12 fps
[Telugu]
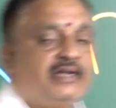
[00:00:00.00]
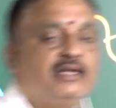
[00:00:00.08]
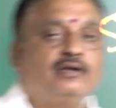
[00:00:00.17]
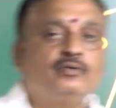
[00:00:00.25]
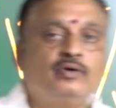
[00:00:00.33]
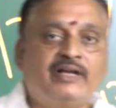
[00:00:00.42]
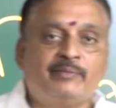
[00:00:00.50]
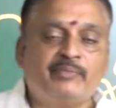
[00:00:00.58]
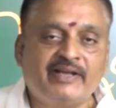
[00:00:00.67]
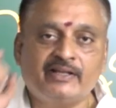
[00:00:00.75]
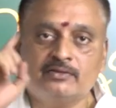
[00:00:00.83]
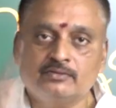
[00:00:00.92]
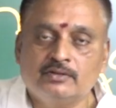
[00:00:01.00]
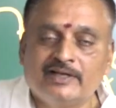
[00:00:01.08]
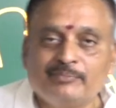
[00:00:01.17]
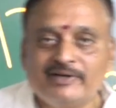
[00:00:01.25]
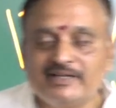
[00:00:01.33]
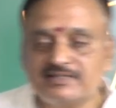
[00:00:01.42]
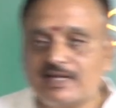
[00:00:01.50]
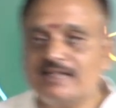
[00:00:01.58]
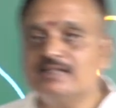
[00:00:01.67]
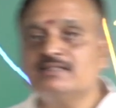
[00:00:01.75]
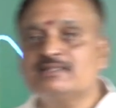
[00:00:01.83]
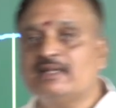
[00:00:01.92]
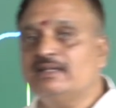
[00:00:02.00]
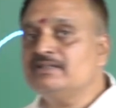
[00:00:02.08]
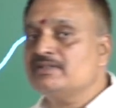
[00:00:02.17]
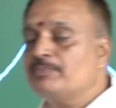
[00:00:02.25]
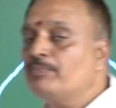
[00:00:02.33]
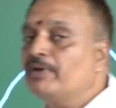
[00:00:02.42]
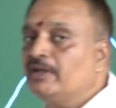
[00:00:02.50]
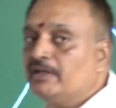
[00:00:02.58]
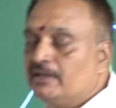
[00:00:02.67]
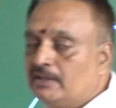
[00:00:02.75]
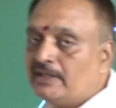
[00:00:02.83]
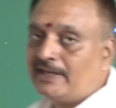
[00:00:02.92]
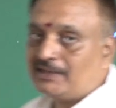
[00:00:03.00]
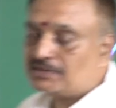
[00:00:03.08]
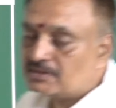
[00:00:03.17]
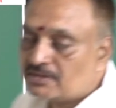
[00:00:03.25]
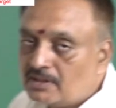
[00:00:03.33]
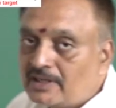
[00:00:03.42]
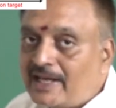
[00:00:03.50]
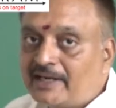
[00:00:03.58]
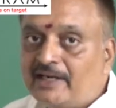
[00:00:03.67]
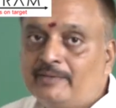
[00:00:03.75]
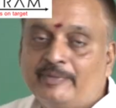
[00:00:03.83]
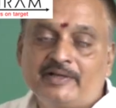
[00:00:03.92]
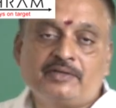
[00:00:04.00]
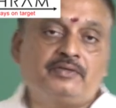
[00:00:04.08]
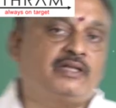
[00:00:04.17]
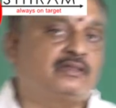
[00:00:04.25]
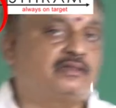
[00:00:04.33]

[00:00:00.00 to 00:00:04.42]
రెడ్డి గారు నూట డెబ్బై ఐదుకు నూట డెబ్బై ఐదు సాధించాలని చెప్పి ఈ ఎలక్షన్స్లో టార్గెట్ పెట్టుకుని